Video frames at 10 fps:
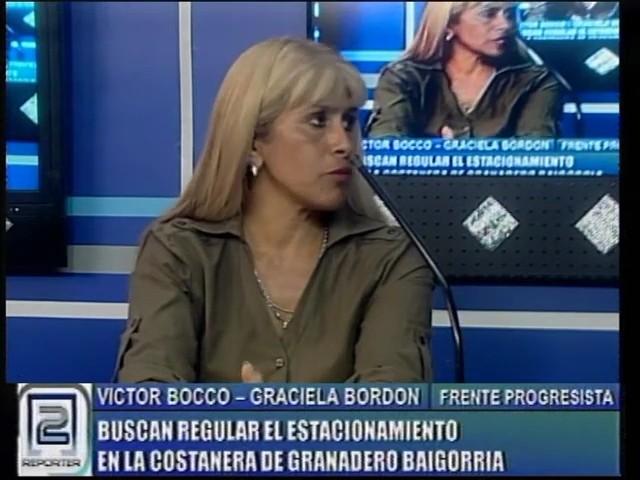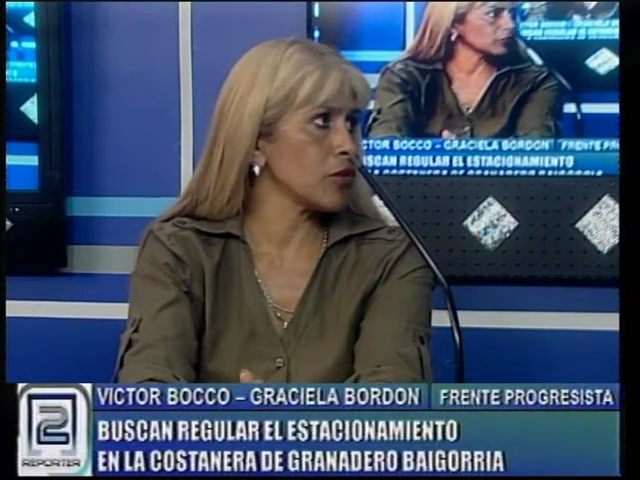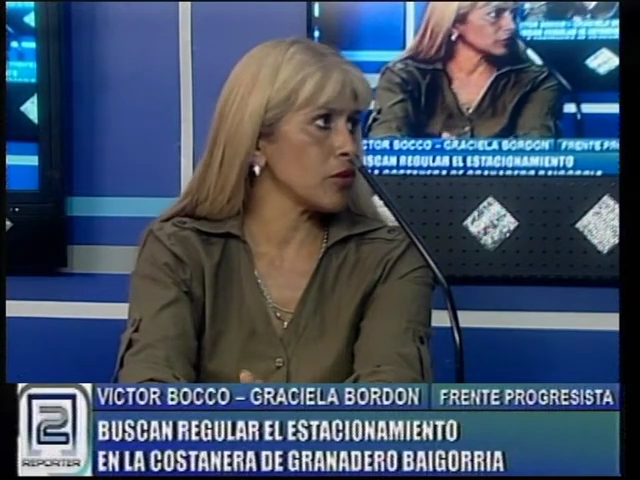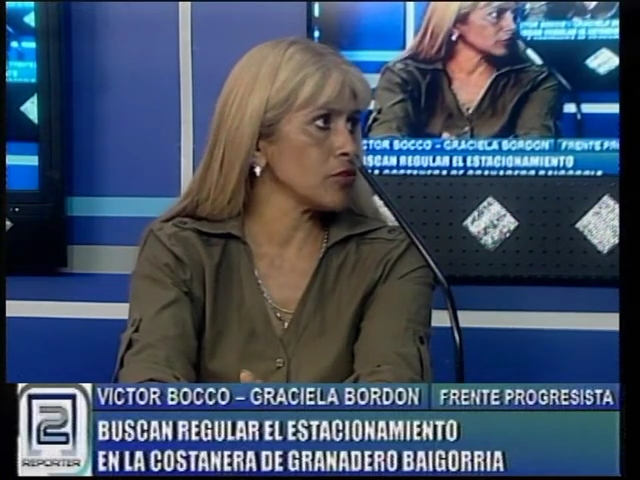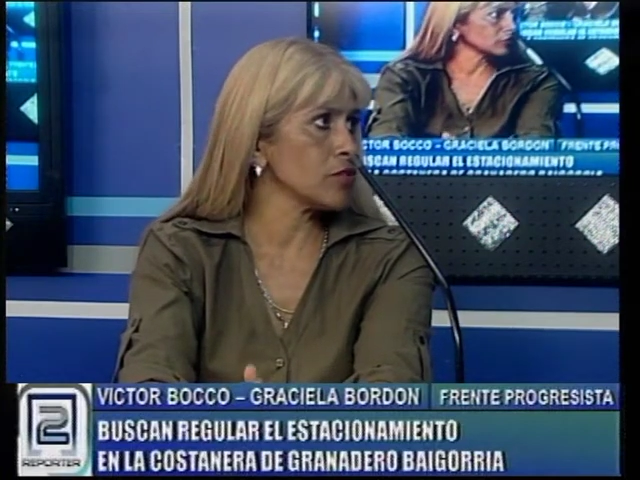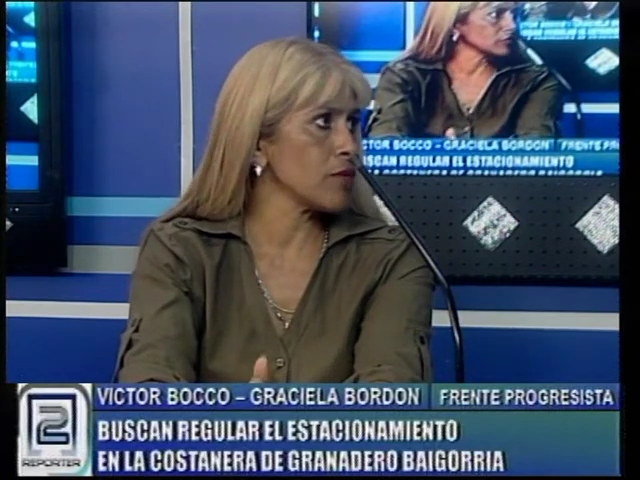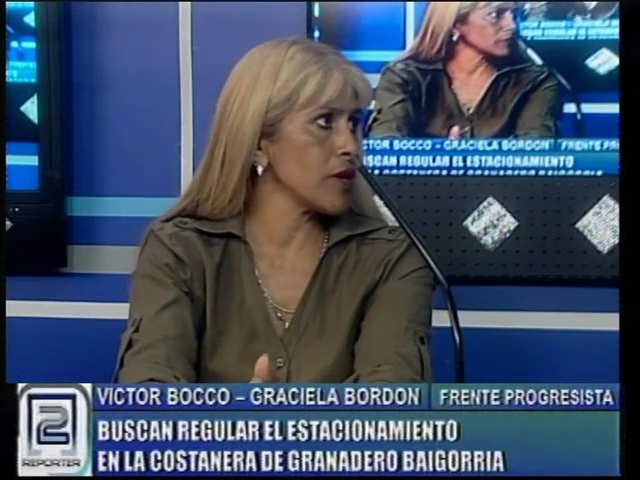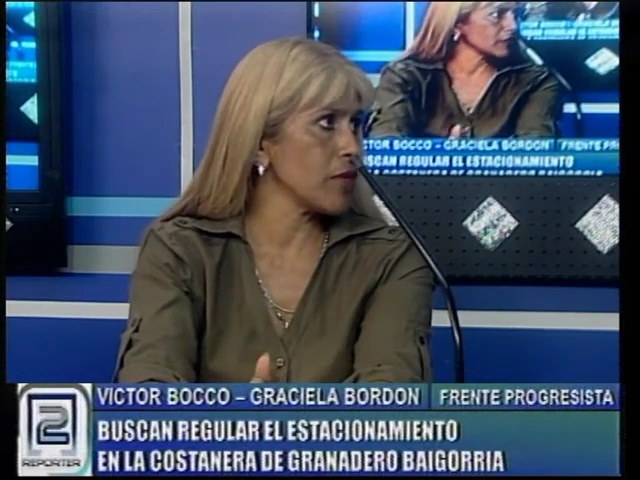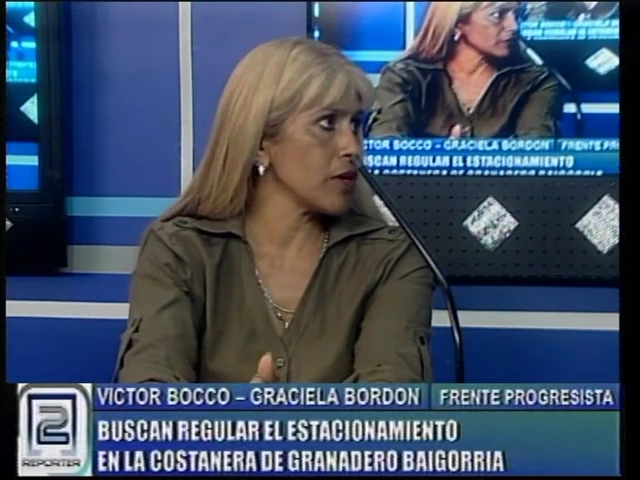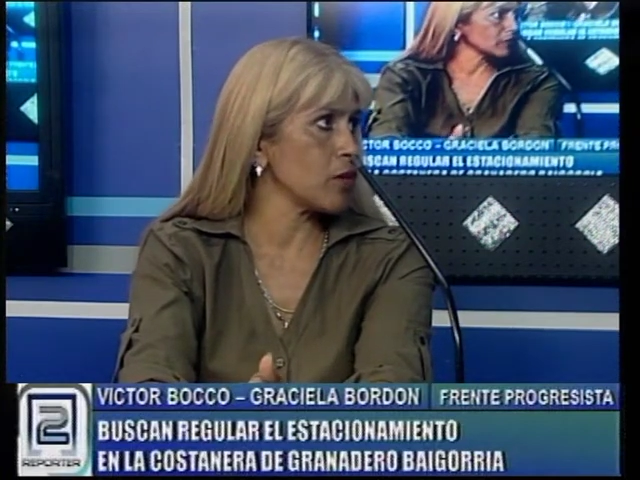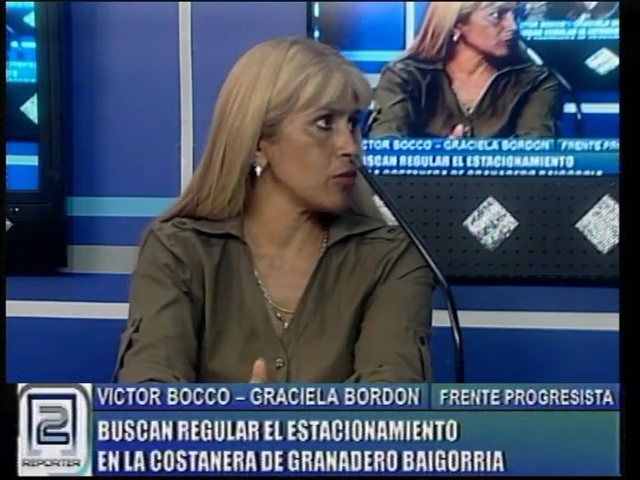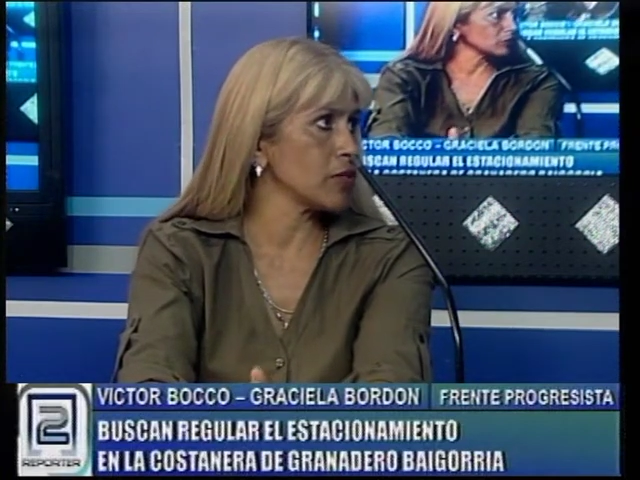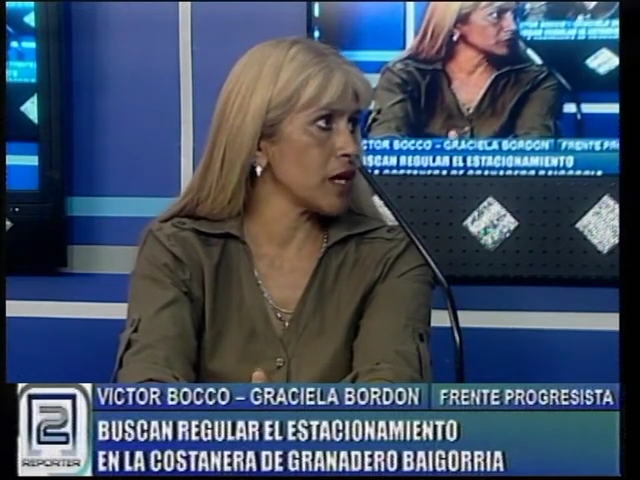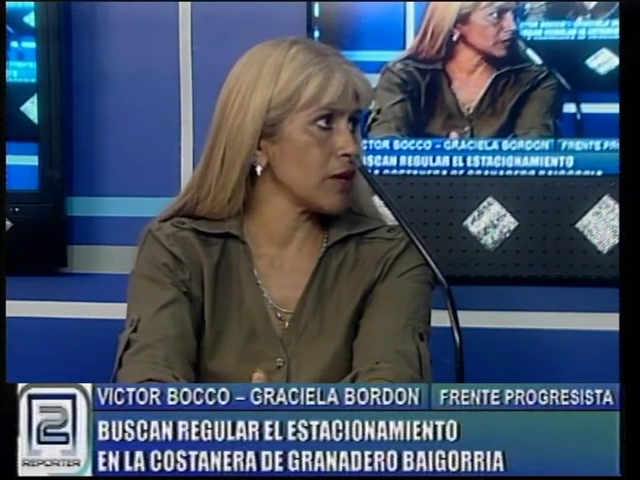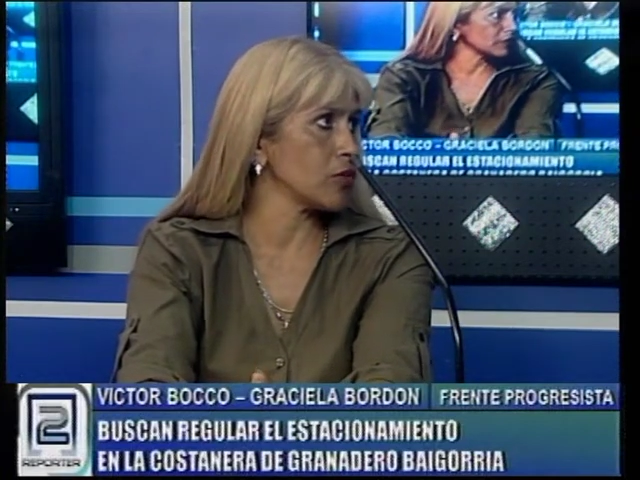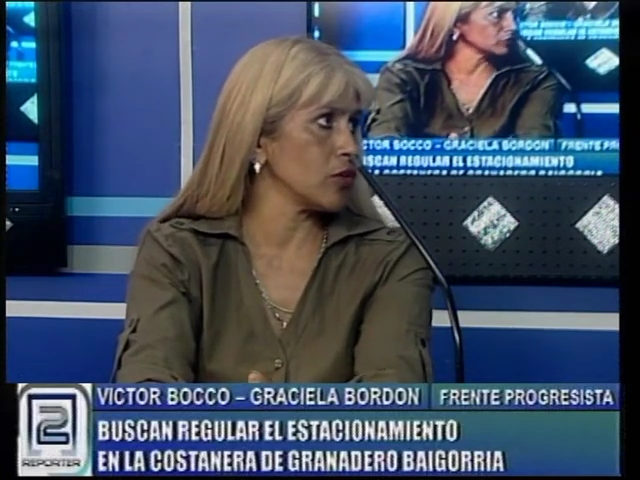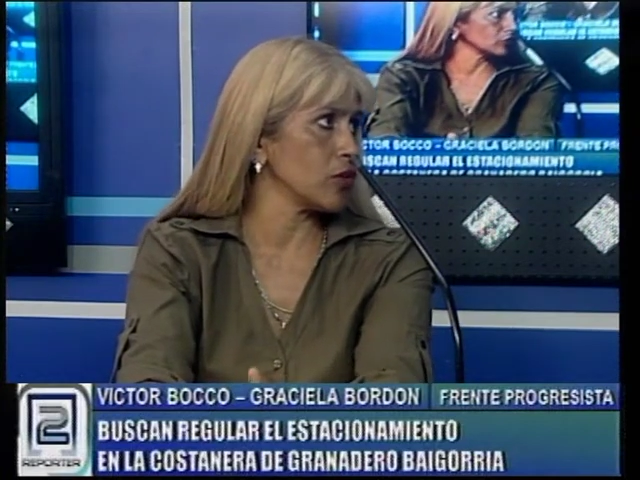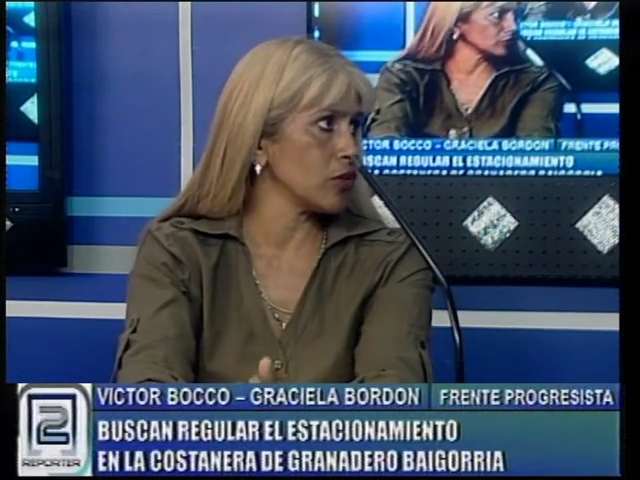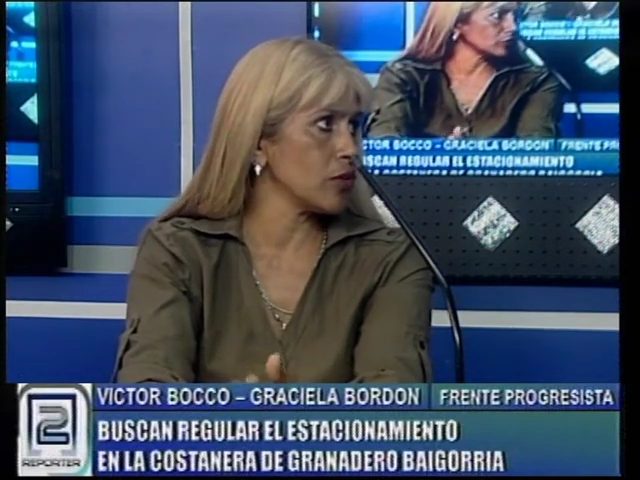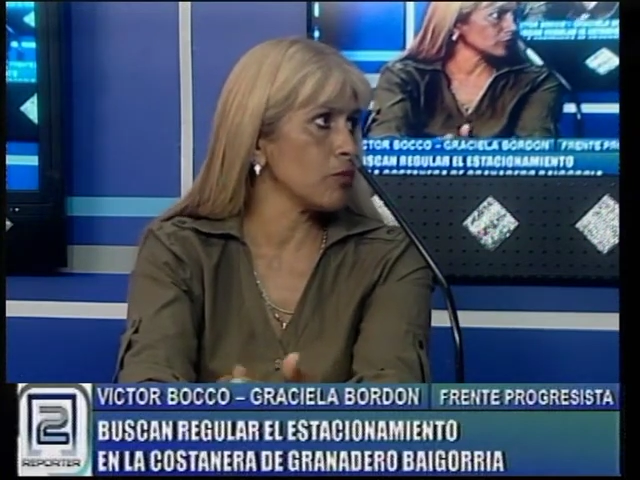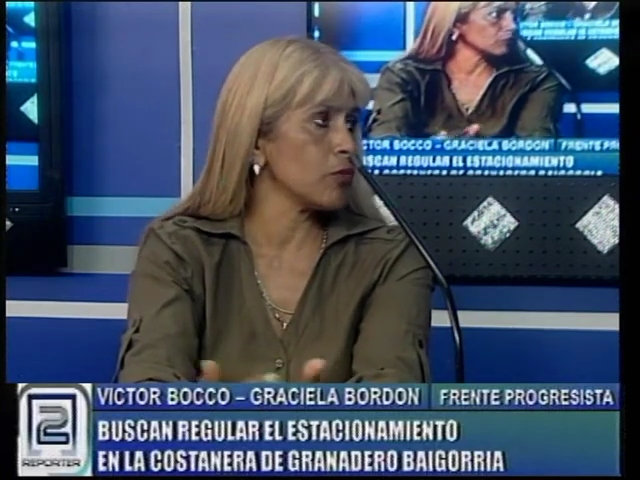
pero no sabía bien cómo estaba todo, ¿no?